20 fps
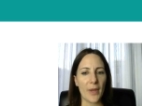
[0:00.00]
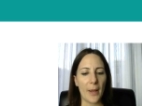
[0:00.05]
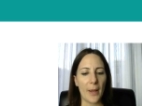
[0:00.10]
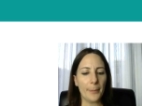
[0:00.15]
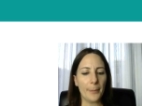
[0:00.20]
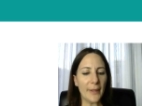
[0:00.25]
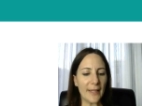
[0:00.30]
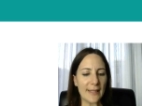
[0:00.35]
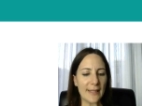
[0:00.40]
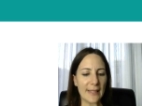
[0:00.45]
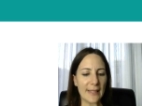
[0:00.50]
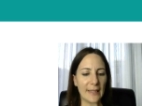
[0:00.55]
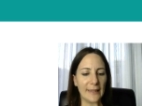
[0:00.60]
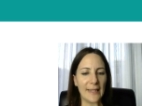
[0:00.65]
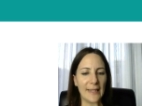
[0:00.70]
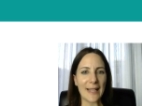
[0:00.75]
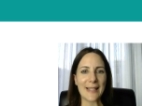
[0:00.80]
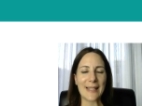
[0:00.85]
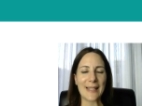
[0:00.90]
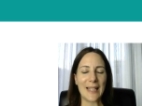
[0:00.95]
miseri,
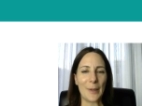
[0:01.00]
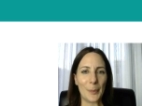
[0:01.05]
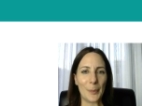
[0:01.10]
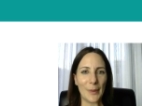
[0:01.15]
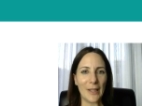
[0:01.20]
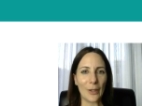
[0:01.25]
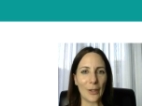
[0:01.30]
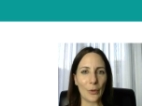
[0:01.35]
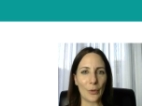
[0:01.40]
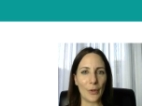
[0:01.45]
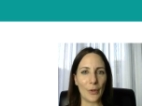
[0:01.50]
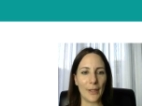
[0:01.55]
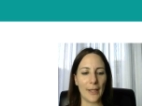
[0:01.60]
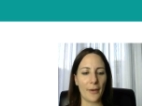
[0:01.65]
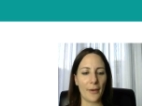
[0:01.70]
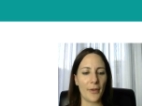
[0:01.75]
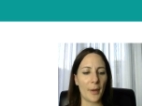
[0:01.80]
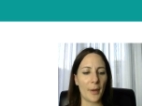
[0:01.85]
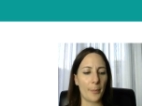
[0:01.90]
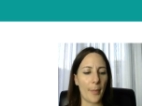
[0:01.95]
di essere piccoli, di
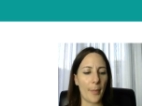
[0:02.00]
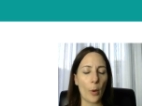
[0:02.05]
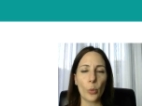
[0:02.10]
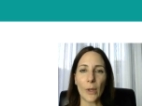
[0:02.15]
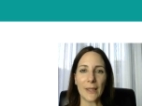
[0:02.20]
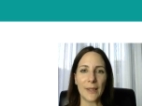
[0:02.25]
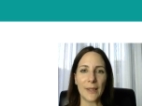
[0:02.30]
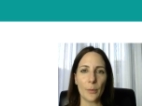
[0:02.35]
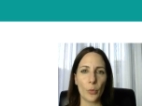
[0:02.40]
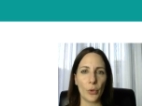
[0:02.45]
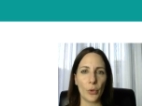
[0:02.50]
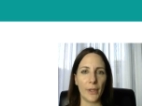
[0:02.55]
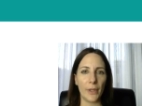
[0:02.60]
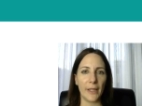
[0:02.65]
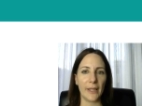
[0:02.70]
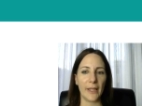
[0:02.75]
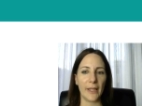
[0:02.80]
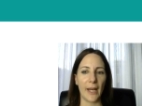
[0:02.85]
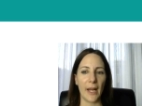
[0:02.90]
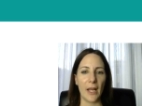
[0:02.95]
aver paura di
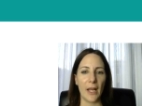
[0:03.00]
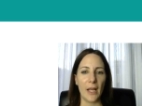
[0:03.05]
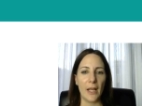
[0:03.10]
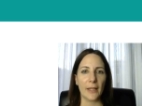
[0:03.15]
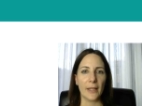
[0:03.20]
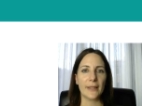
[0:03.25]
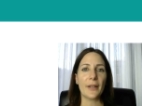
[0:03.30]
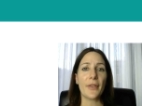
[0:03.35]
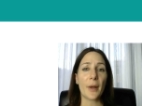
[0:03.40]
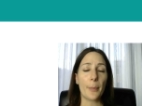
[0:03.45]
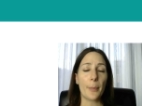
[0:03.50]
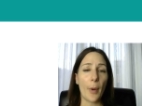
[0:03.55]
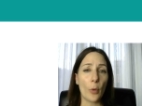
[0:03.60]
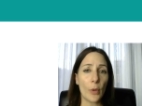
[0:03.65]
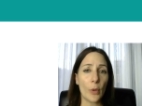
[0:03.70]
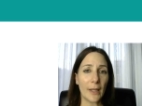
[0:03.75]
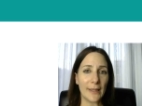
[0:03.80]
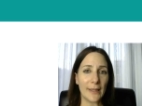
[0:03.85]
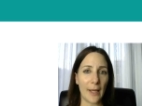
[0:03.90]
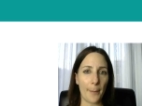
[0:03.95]
morire, di aver
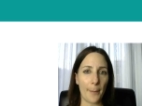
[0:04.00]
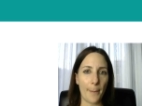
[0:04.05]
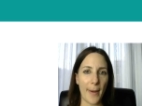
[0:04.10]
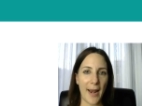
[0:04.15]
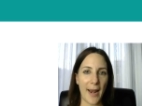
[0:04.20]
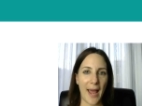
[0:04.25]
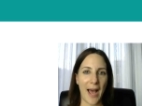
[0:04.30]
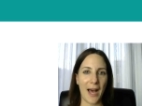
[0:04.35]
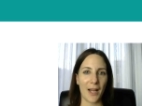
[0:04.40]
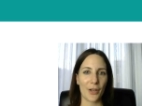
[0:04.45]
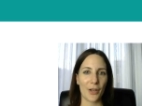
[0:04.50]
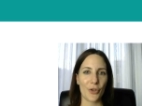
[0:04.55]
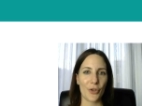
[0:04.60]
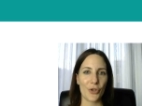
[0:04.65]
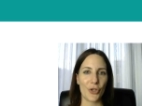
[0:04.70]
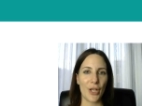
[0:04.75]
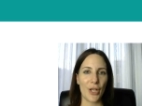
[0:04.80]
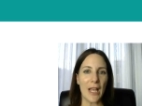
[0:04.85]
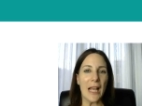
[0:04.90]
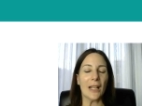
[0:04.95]
paura di
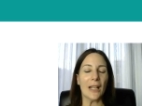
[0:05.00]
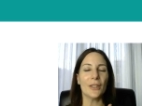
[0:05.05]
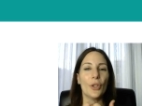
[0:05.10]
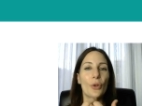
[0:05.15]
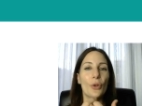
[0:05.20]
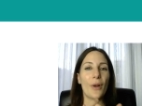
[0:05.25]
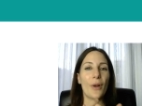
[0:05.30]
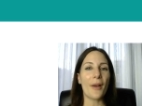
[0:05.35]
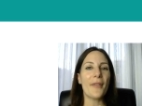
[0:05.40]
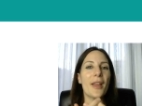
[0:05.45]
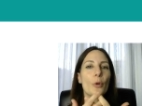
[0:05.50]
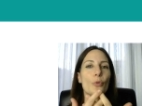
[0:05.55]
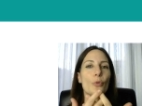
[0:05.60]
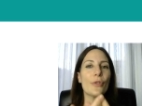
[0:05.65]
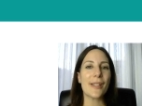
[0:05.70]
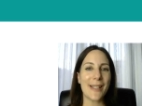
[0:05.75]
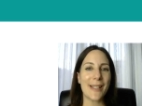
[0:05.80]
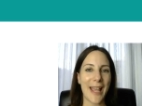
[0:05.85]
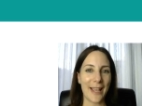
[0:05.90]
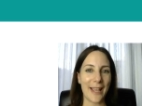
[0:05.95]
ammalarci, di non avere un
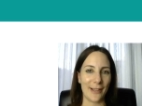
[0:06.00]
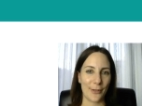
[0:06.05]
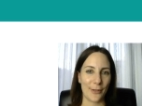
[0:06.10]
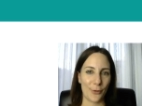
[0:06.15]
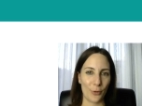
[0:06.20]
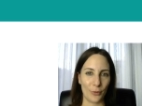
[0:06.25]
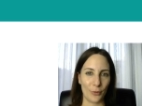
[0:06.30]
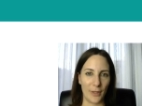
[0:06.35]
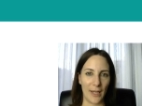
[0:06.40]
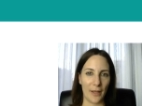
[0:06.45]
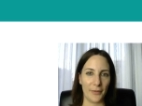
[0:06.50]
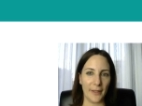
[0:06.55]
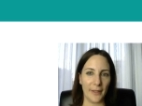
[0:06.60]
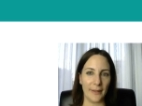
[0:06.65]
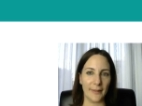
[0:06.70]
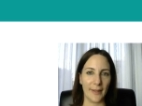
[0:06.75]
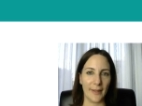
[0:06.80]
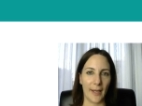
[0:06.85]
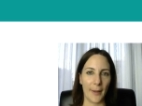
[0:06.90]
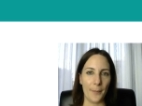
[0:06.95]
senso nella
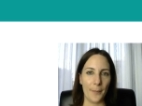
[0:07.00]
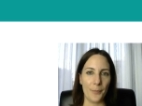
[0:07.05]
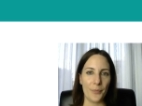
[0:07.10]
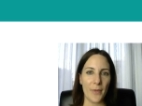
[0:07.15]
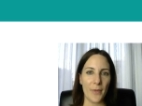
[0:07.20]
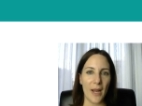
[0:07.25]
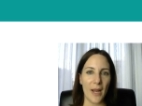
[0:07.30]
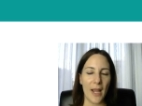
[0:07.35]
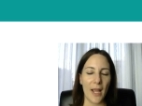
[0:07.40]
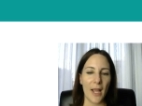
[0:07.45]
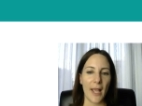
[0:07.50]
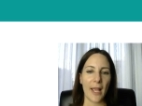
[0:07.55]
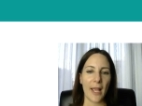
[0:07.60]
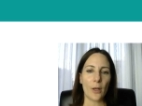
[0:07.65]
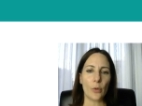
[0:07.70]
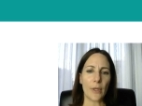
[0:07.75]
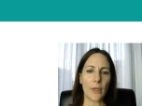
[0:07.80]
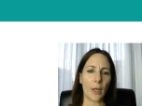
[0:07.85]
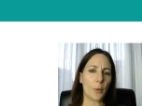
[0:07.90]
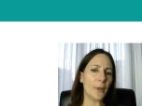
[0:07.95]
vita.
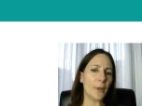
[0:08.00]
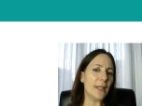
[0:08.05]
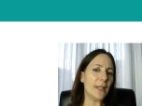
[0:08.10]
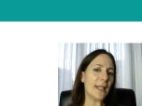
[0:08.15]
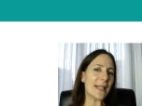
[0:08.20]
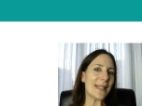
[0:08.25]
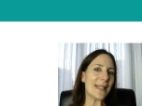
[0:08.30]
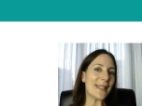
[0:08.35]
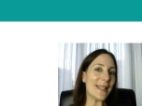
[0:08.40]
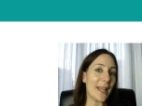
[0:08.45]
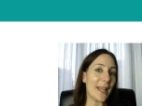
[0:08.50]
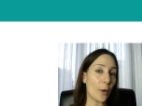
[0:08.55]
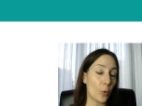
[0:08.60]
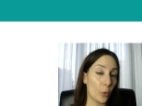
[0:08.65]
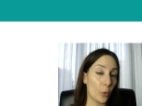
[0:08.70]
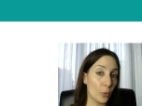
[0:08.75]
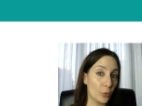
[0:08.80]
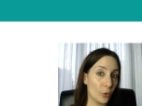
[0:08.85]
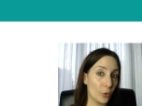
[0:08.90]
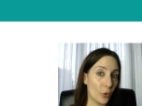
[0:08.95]
Ecco che quindi
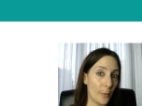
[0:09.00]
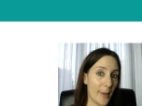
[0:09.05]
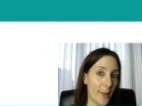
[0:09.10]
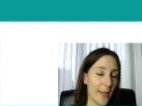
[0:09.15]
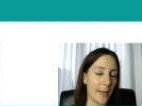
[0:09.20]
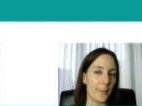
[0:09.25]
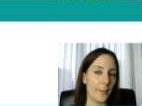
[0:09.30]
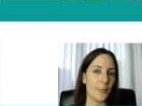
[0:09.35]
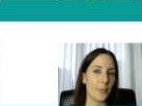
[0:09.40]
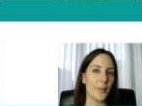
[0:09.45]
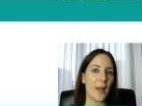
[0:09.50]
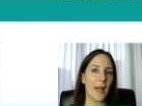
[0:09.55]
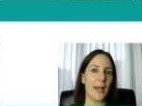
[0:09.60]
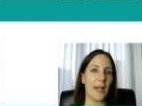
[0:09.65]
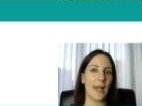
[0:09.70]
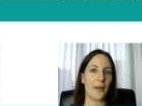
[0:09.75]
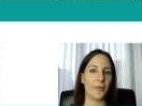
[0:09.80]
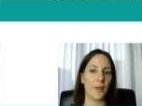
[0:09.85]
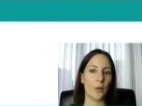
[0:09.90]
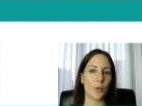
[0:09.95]
secondo me
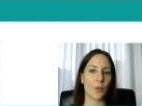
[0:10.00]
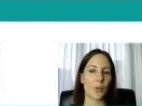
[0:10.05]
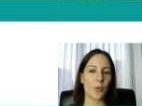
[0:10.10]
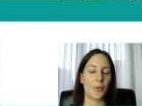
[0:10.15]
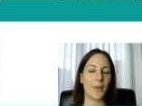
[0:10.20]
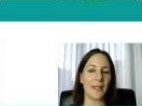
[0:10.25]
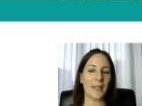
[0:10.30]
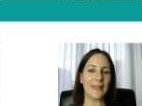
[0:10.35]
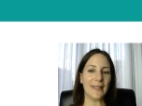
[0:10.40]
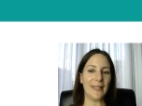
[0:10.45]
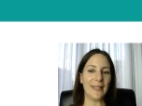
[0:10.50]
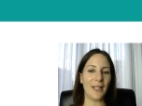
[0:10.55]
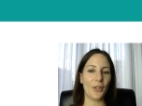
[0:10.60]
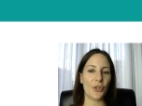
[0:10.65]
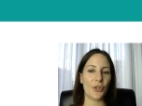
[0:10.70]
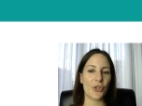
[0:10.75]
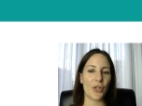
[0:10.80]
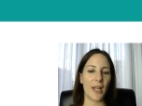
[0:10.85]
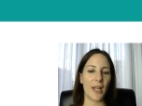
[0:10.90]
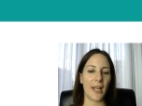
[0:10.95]
la filosofia di
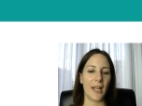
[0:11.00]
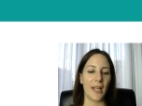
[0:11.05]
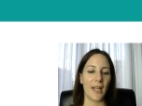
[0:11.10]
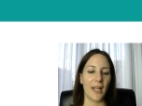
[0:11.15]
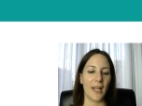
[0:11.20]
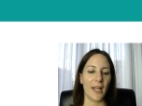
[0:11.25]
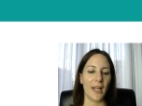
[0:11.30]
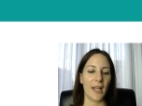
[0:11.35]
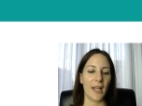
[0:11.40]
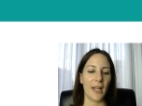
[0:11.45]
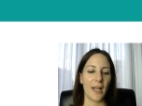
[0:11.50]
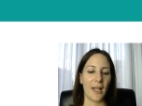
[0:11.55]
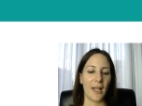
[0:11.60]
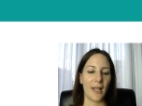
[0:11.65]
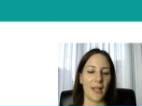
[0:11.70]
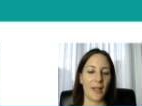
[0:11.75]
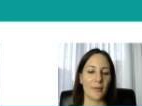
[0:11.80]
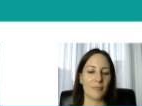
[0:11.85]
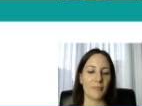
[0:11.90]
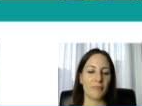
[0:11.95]
Nietzsche
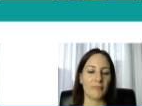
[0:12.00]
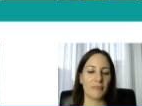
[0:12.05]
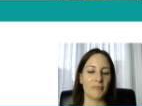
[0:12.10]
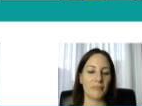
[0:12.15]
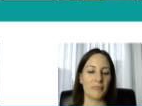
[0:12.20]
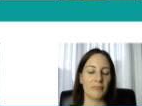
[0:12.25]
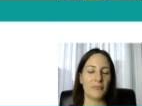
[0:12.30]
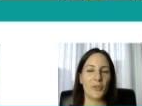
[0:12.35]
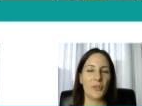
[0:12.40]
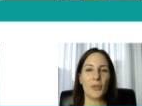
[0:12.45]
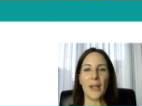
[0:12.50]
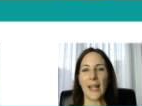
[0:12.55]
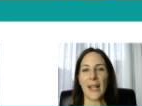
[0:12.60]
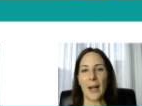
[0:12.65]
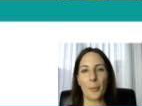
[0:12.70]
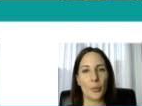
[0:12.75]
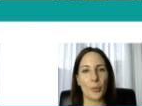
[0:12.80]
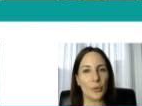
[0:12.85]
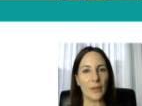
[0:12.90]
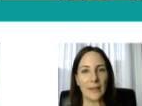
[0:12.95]
eh, non
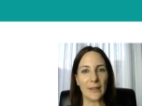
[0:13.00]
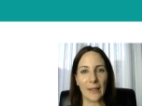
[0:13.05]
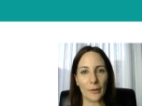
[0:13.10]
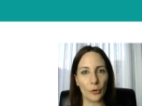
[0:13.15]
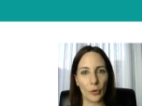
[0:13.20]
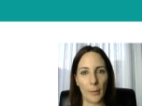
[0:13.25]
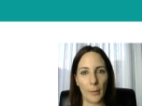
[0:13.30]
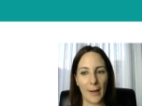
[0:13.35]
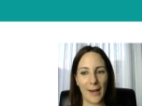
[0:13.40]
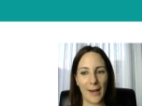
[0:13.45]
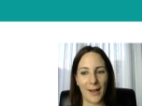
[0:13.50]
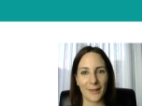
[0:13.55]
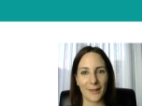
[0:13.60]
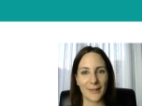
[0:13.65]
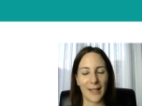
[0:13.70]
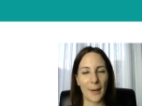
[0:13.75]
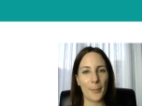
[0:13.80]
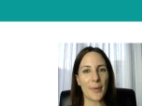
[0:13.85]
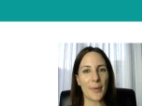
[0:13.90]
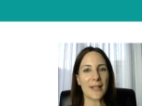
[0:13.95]
era più di tanto
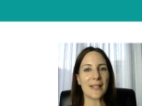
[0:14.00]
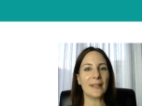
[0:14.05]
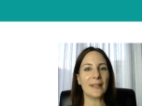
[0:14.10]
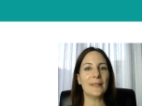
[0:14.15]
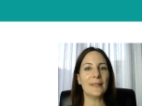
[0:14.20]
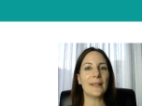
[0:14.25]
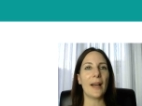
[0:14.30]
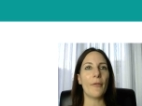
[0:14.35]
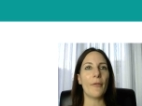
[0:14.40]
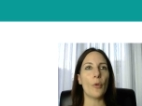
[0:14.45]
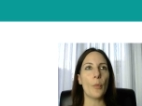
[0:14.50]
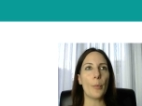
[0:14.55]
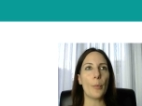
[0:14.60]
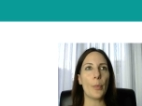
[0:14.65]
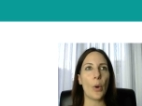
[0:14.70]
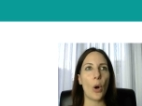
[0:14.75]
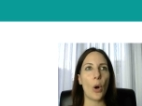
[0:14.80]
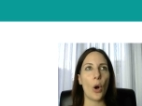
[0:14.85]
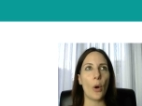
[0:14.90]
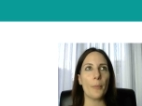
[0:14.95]
malata, rappresentava un
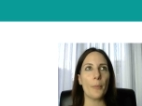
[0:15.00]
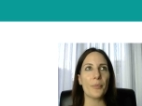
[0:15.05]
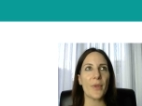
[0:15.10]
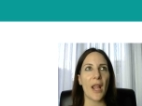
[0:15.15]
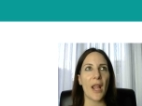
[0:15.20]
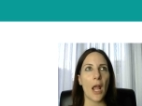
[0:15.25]
po'